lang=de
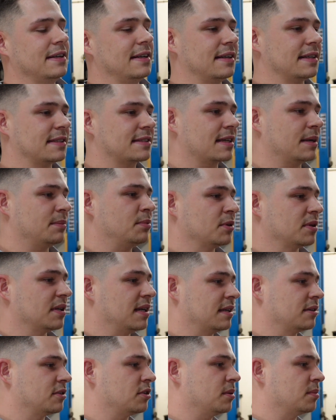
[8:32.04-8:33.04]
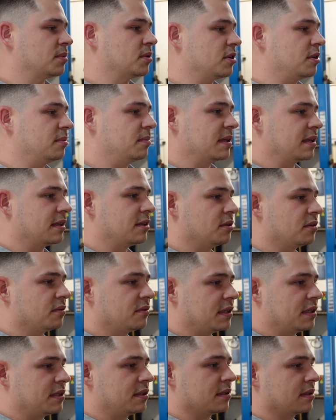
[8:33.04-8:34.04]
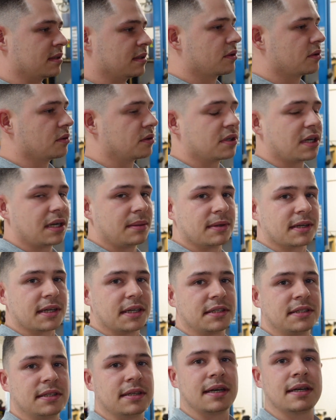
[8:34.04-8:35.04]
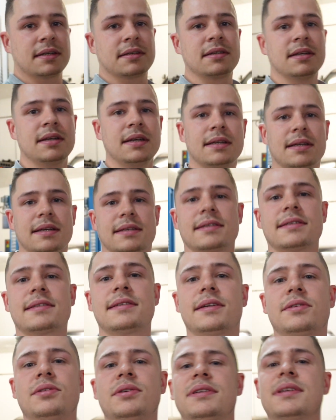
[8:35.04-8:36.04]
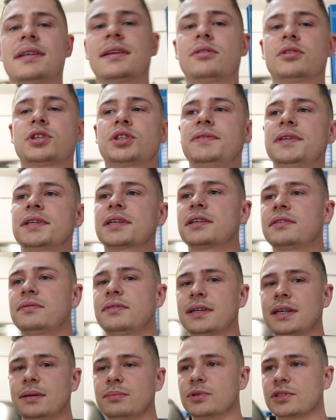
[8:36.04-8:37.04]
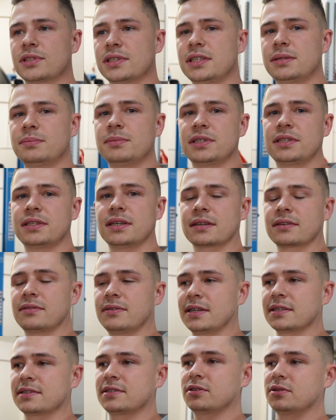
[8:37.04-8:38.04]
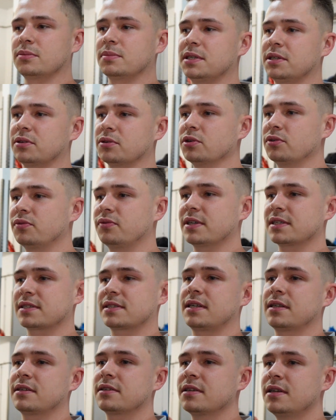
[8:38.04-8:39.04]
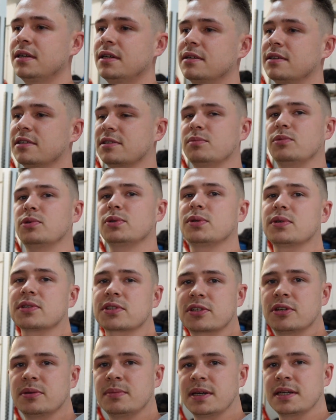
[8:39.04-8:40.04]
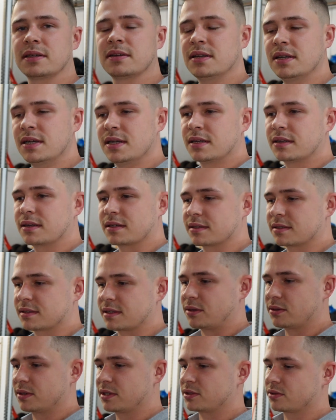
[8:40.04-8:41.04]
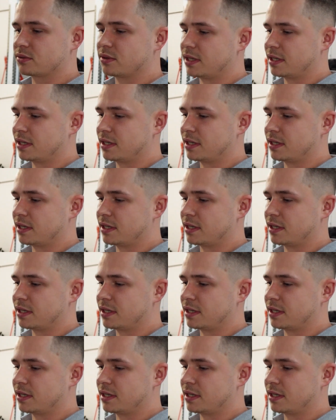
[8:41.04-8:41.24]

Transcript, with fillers: wenn er jetzt kaputt ankommt, ob man da irgendwelche Rückgaberechte hat. Das ist natürlich dann auch schwierig, weil da muss ich mich ja quasi um den Rückversand des Motors kümmern. Das ist auch nicht so